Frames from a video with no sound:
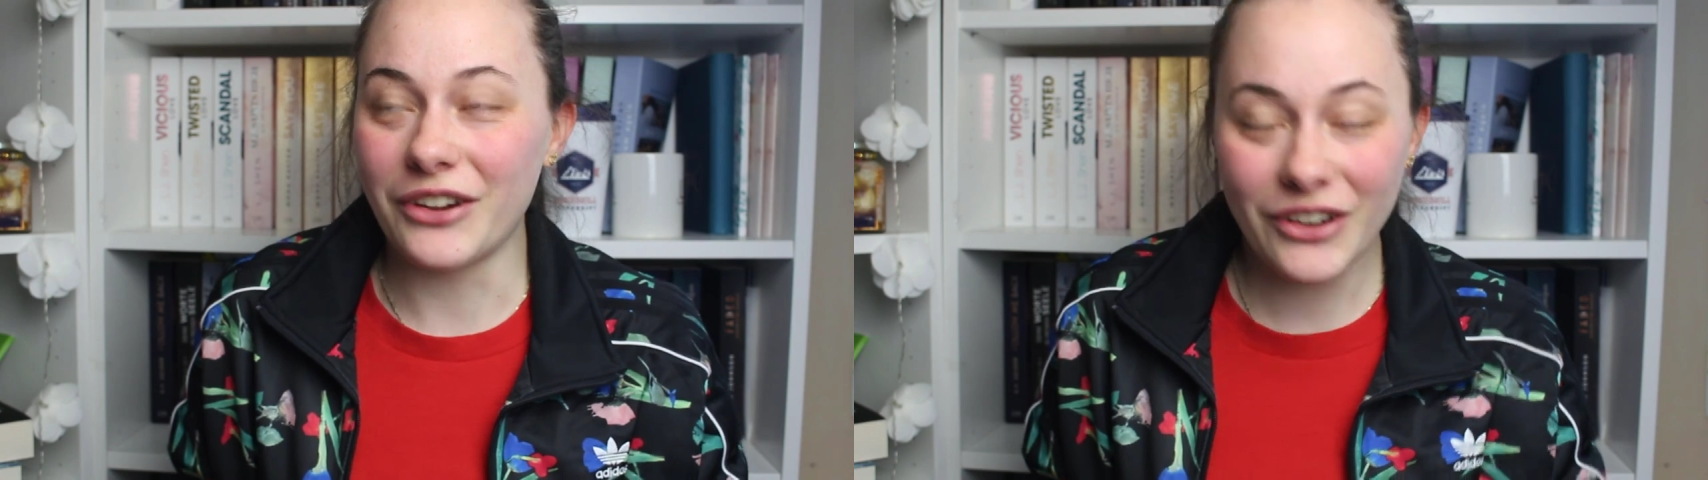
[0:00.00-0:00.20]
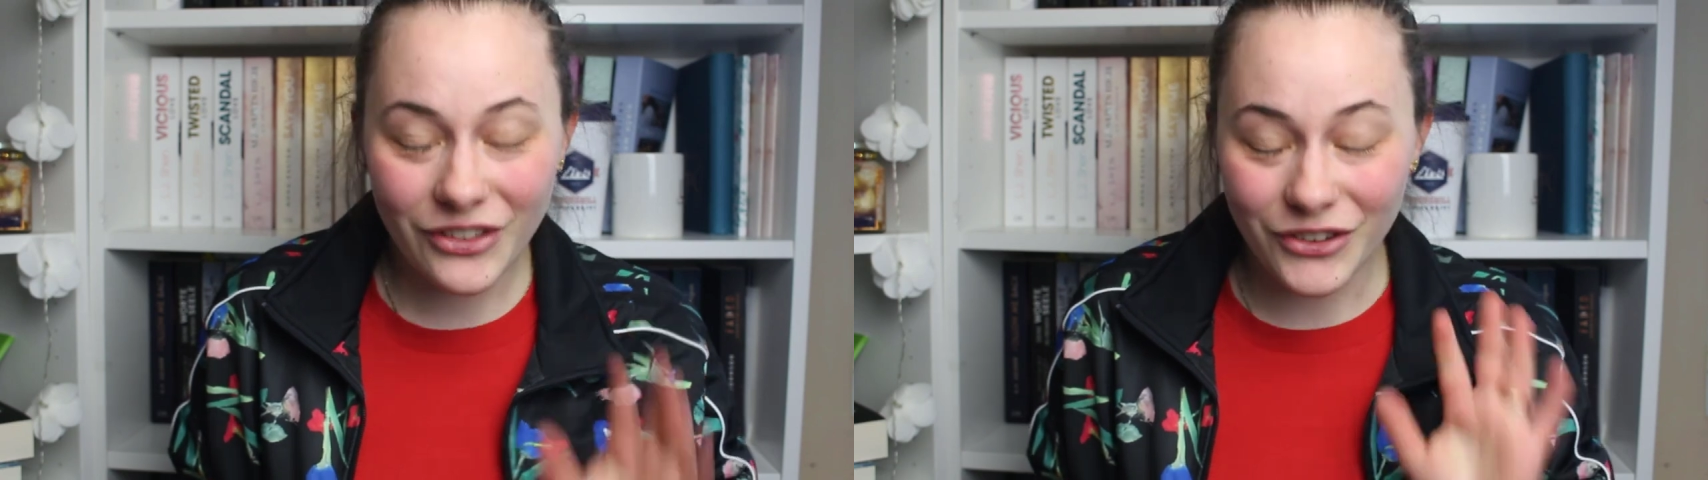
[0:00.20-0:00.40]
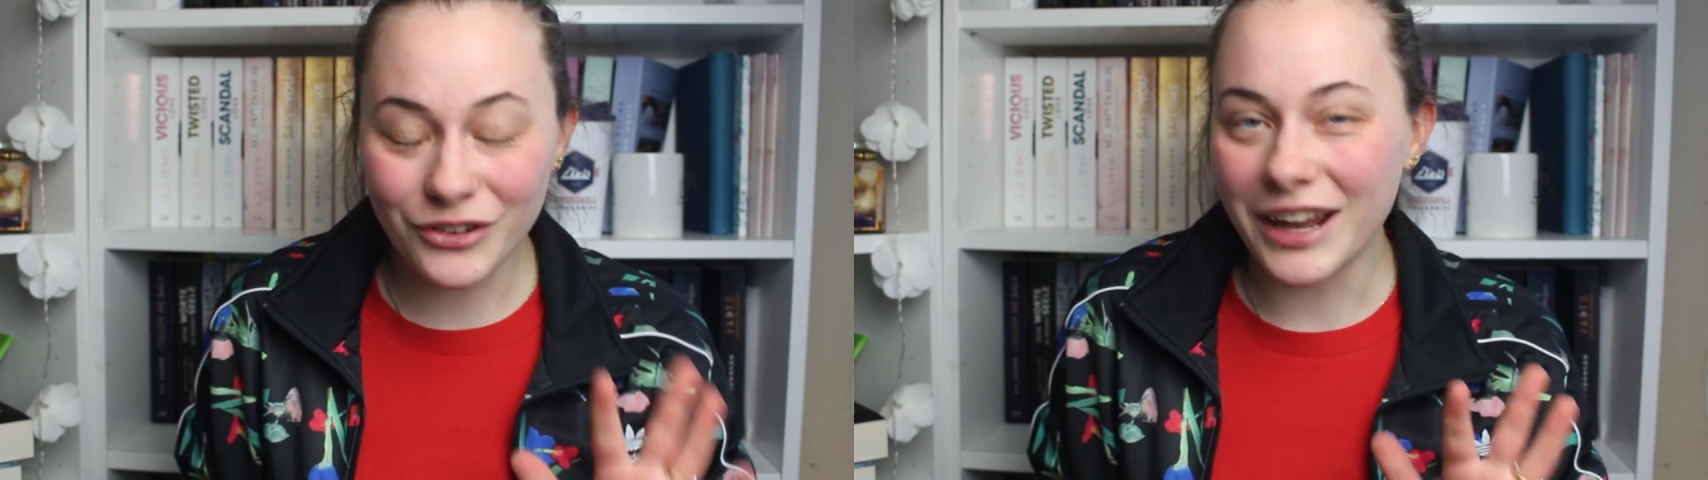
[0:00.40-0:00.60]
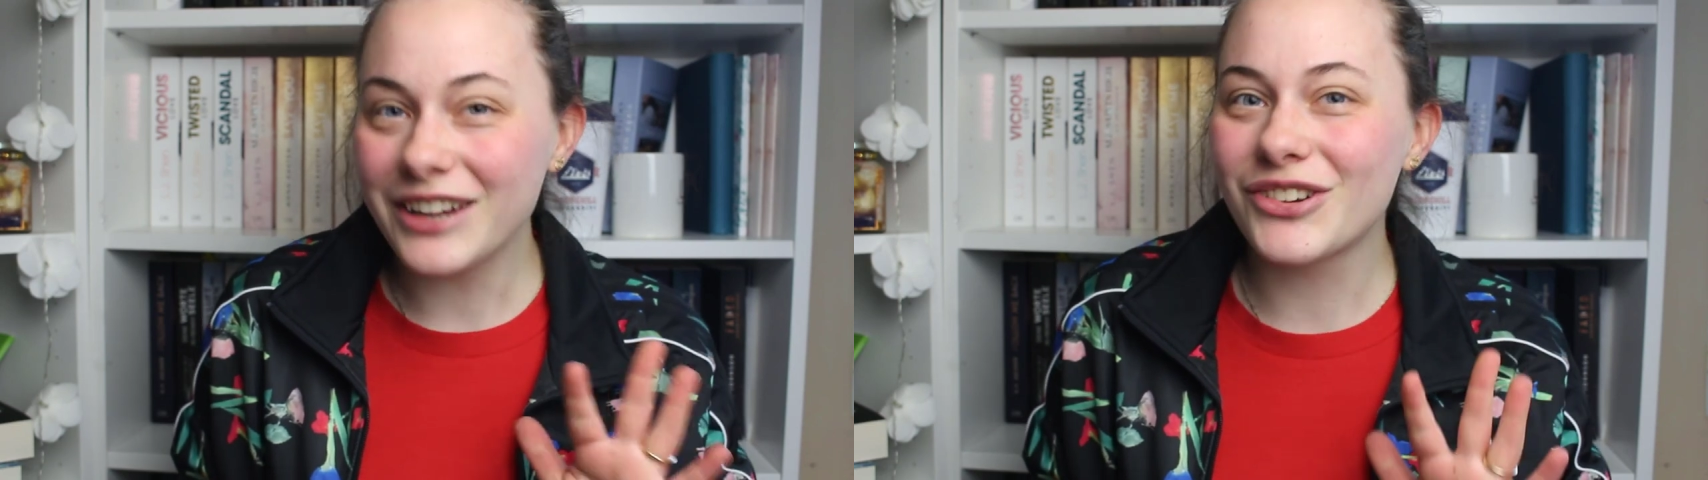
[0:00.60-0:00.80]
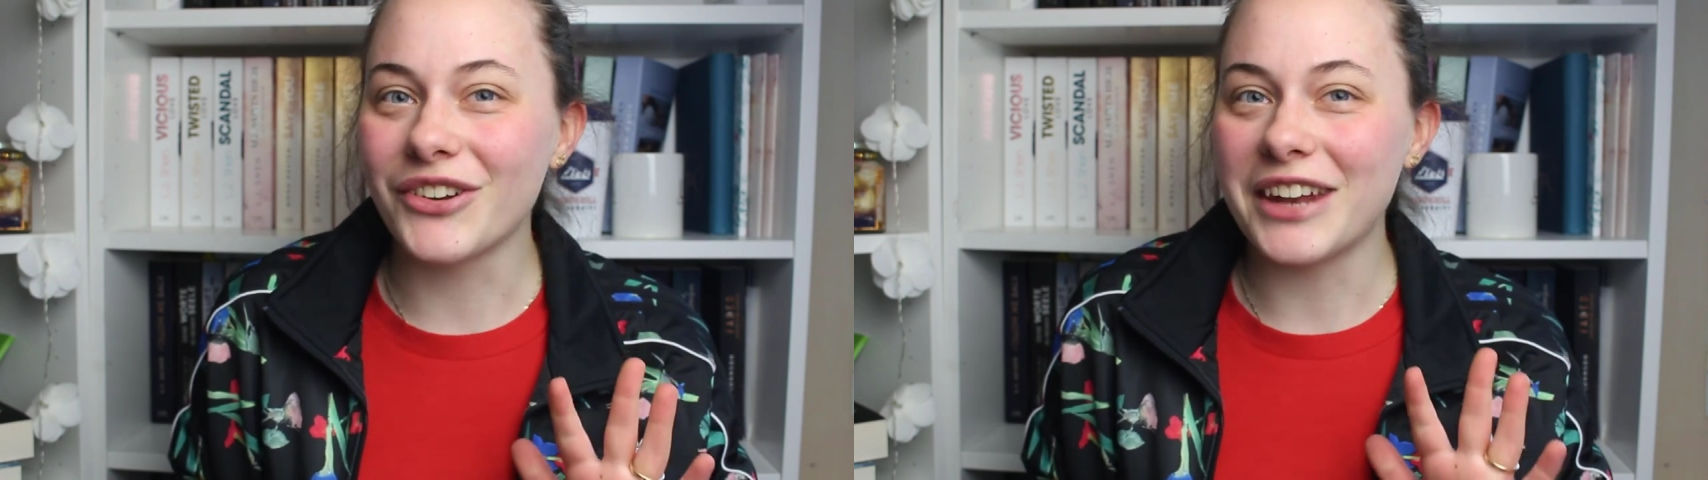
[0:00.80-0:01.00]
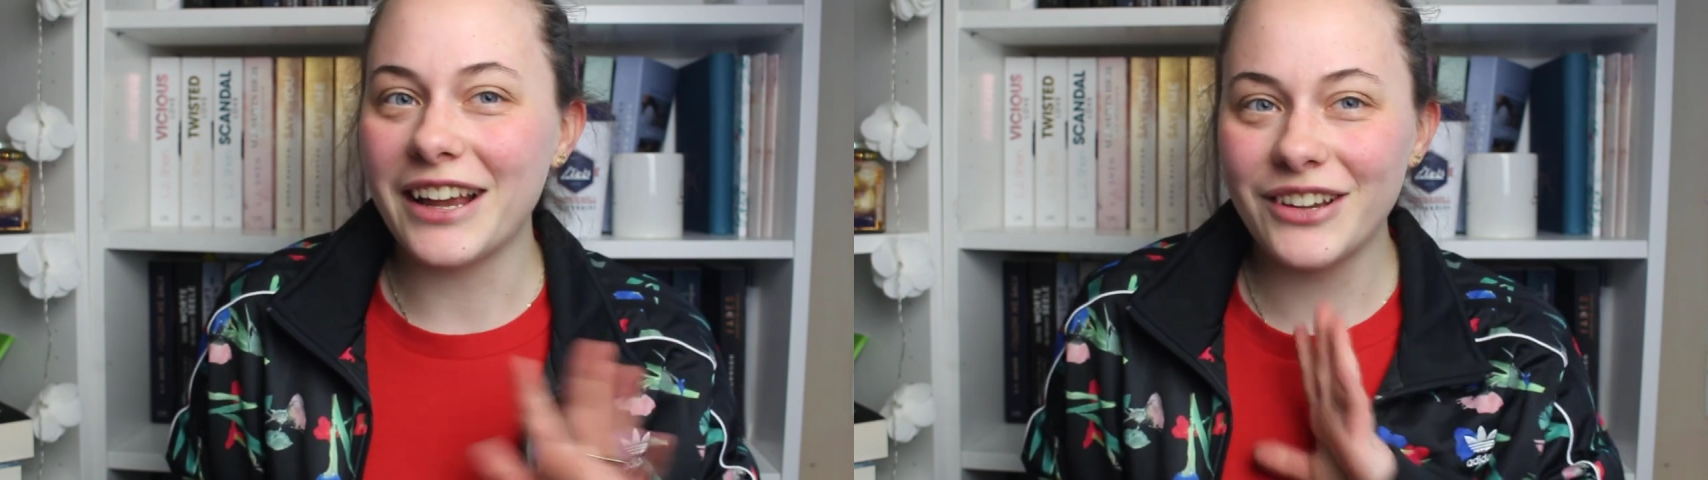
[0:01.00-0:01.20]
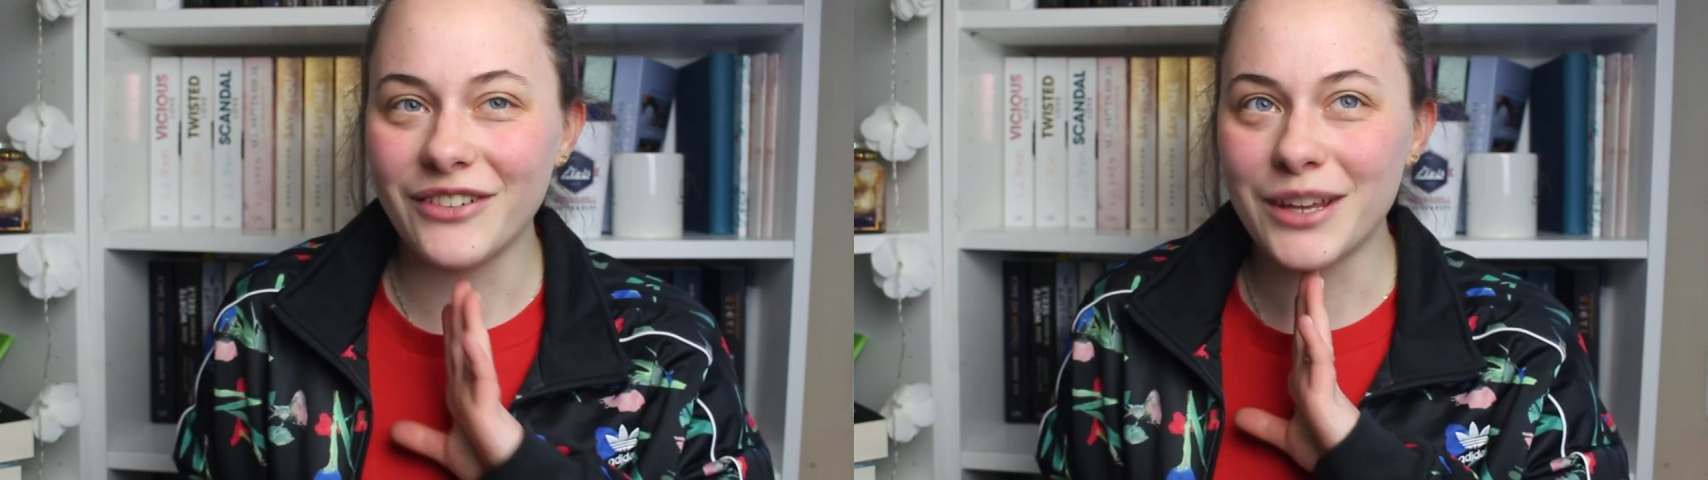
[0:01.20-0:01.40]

könnt es euch vielleicht schon denken,